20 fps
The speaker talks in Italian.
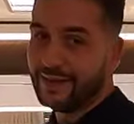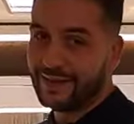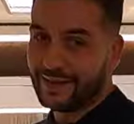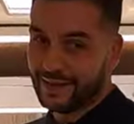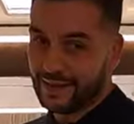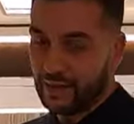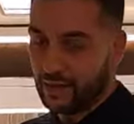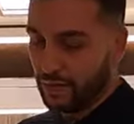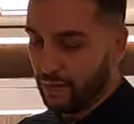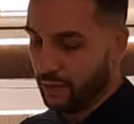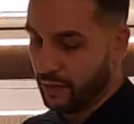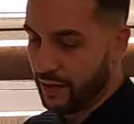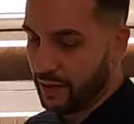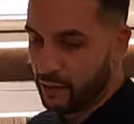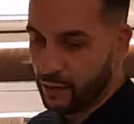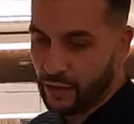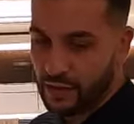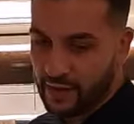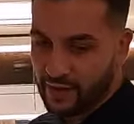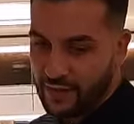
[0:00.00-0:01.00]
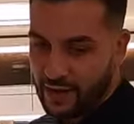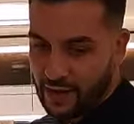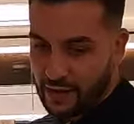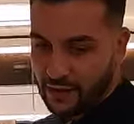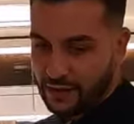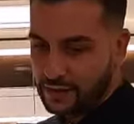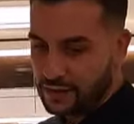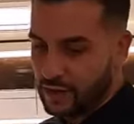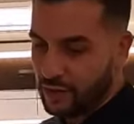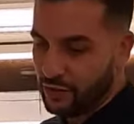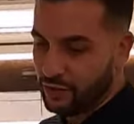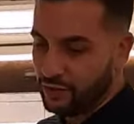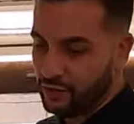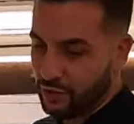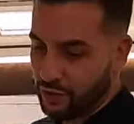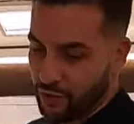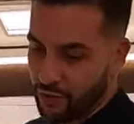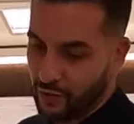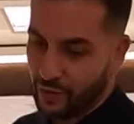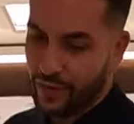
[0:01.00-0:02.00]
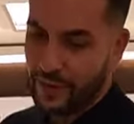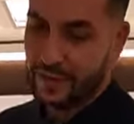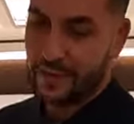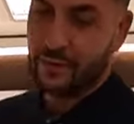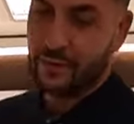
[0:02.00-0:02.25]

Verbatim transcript: in tre zone, quindi avere la zona giorno, la